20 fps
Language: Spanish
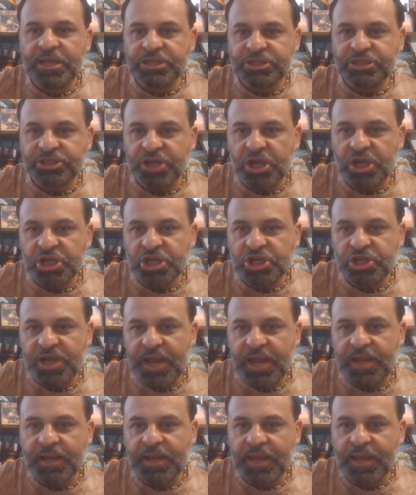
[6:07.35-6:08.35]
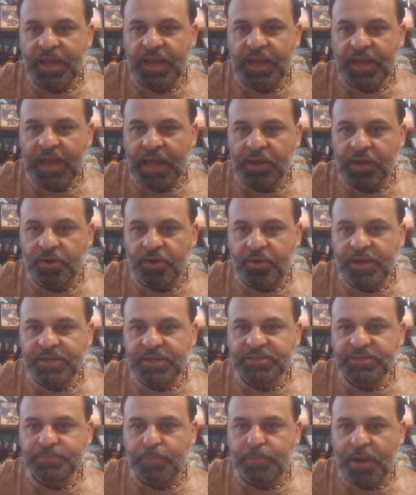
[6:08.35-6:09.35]
Sunshine,
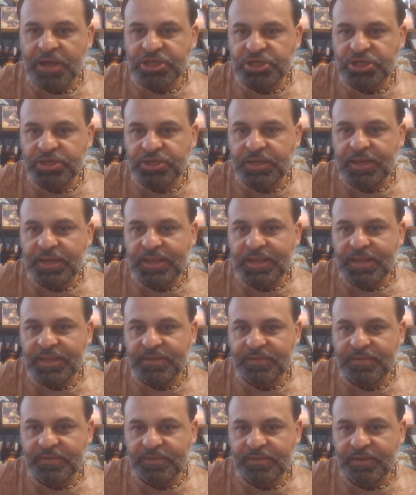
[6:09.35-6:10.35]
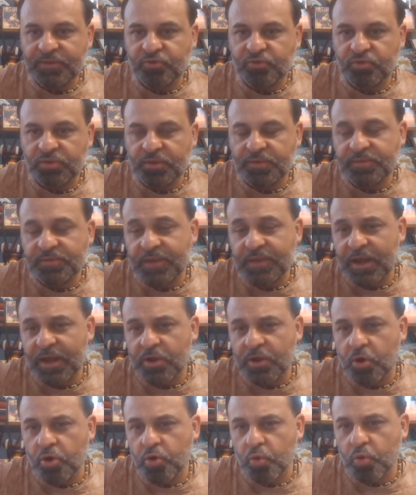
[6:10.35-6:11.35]
calories bashing y, y, cierra
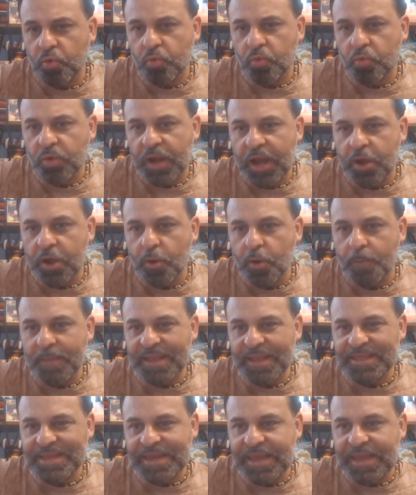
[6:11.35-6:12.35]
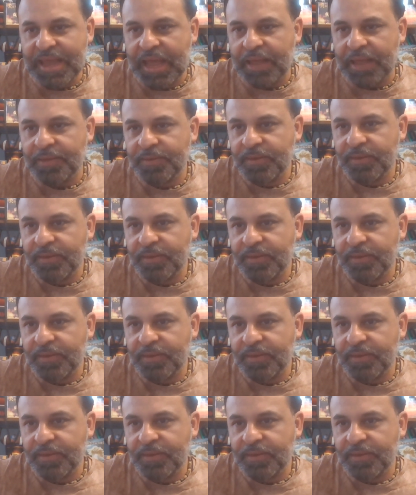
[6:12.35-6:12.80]
con uranometría,